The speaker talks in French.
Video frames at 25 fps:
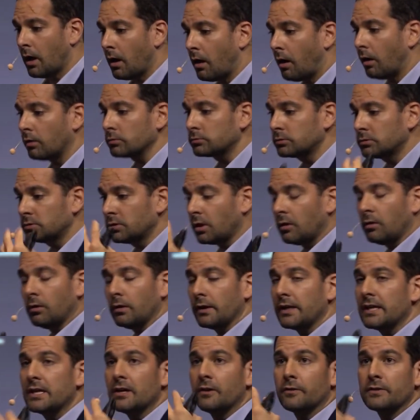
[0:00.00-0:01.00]
en temps
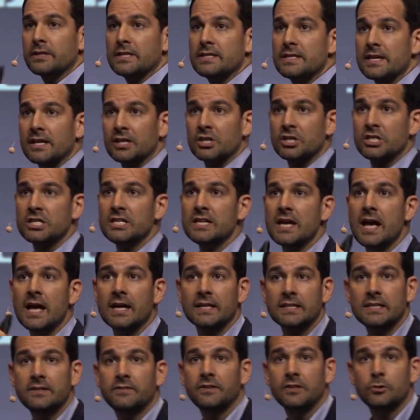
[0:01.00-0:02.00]
et en énergie
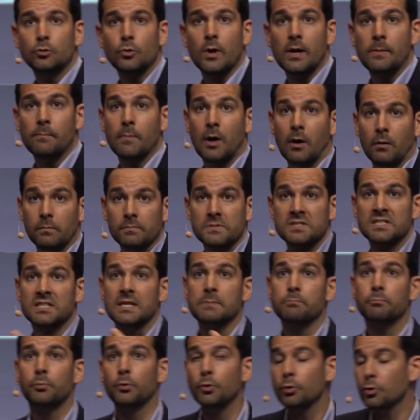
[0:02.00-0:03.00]
individuellement. C'est
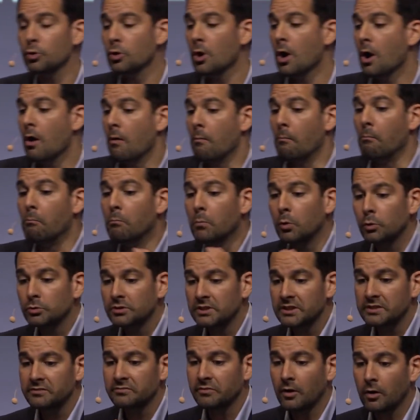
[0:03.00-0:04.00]
plus
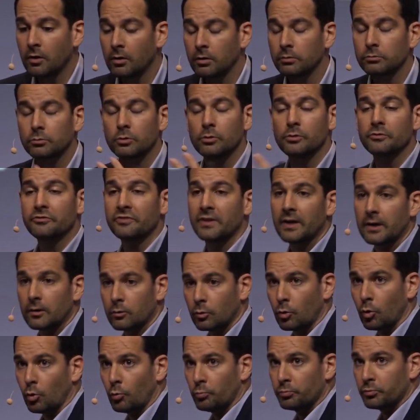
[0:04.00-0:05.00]
motivant de le faire en
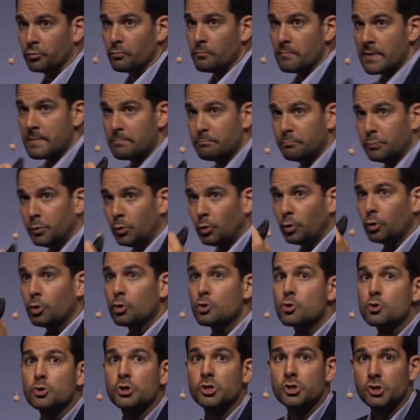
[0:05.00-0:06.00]
groupe. Mais pour que
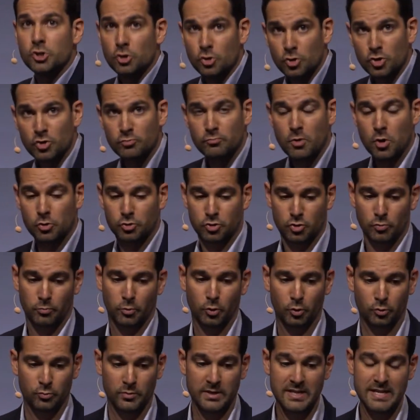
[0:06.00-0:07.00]
le changement se
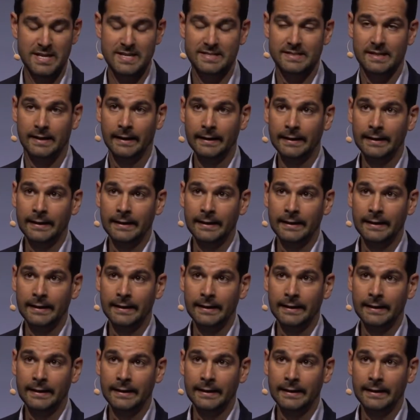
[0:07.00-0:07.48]
produise,